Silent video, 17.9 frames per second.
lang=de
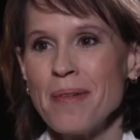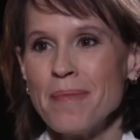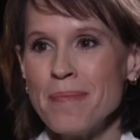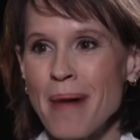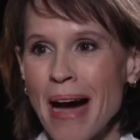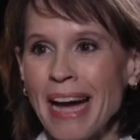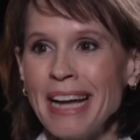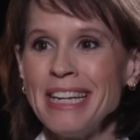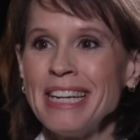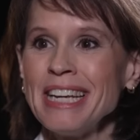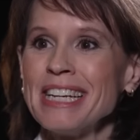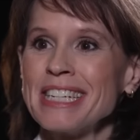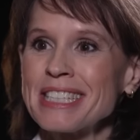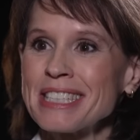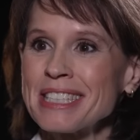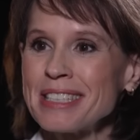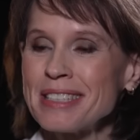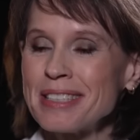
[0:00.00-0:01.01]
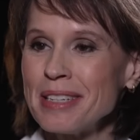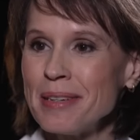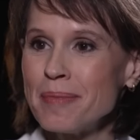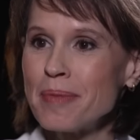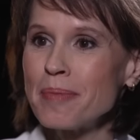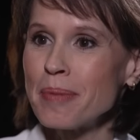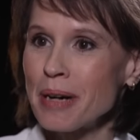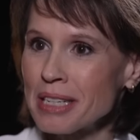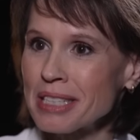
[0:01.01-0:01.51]
Mein erster Tipp
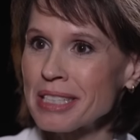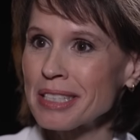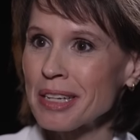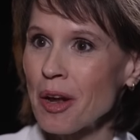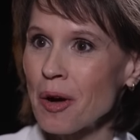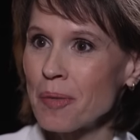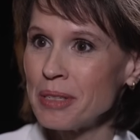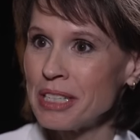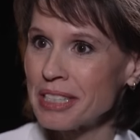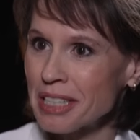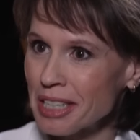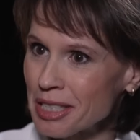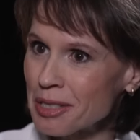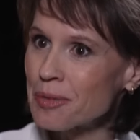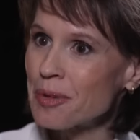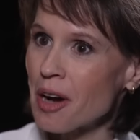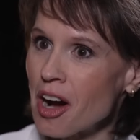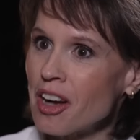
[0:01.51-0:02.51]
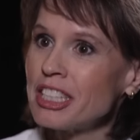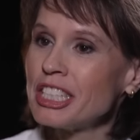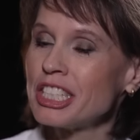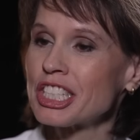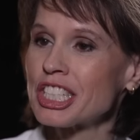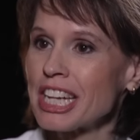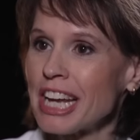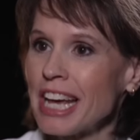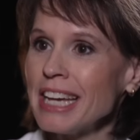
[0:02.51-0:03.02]
passt, glaube ich, dazu gar
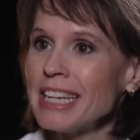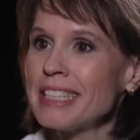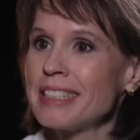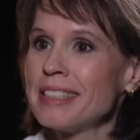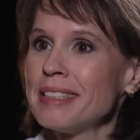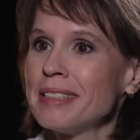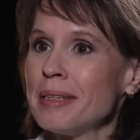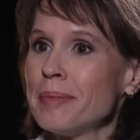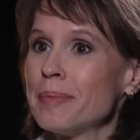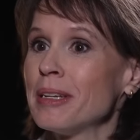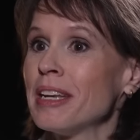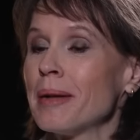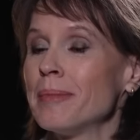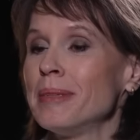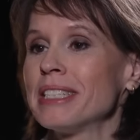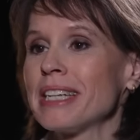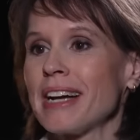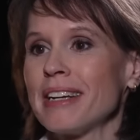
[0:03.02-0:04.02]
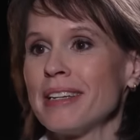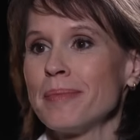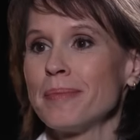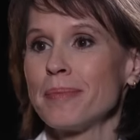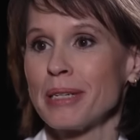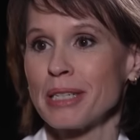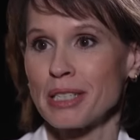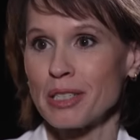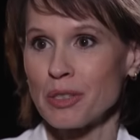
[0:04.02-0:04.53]
nicht schlecht. Ich tippe nämlich eine
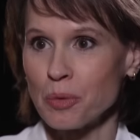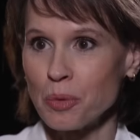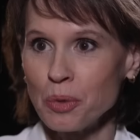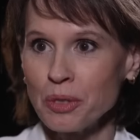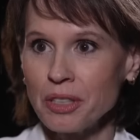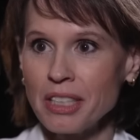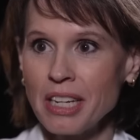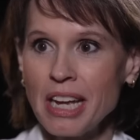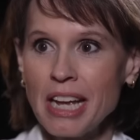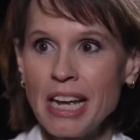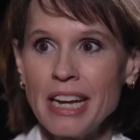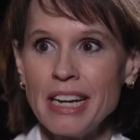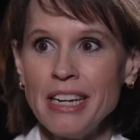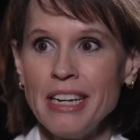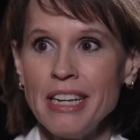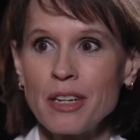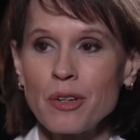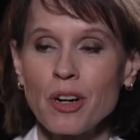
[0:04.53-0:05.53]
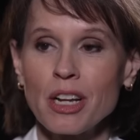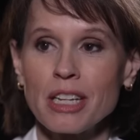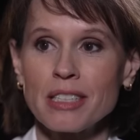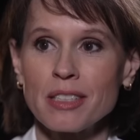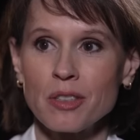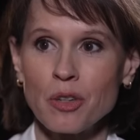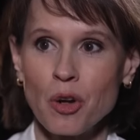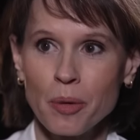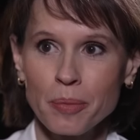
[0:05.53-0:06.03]
Person,
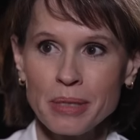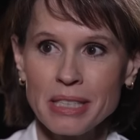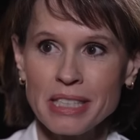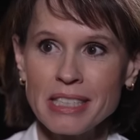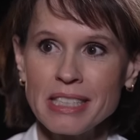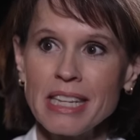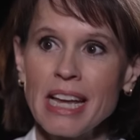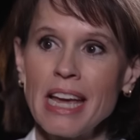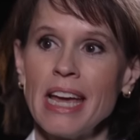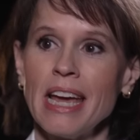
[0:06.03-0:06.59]
Nicholas Thompson.